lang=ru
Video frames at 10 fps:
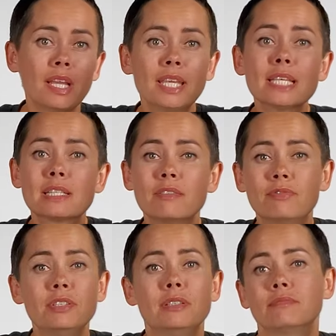Если
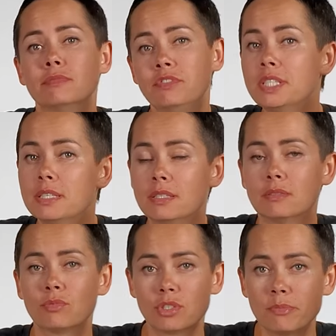вы
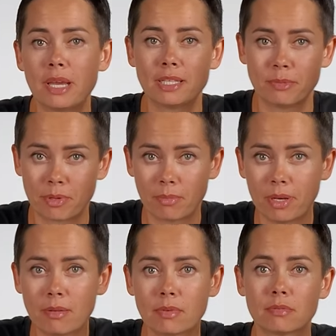видите у себя эти
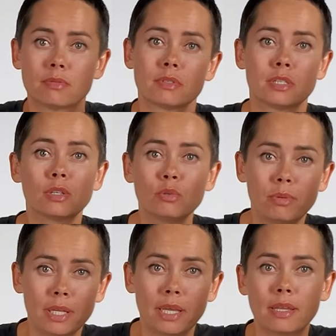проблемы,
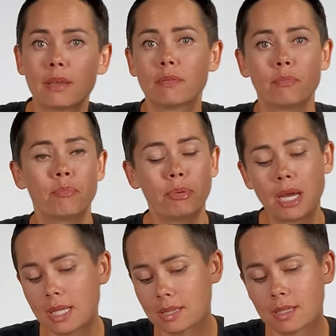заглубления,
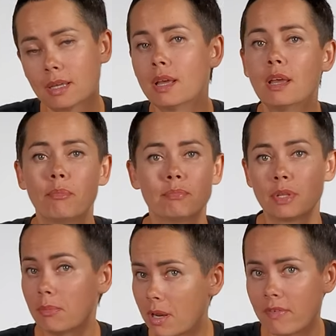пятна
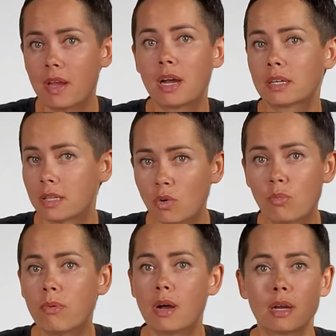на бровях, на
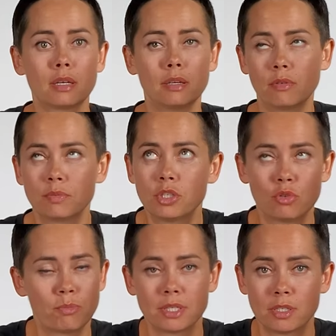губах и вообще,
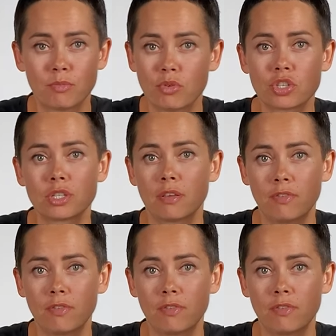упаси боже, на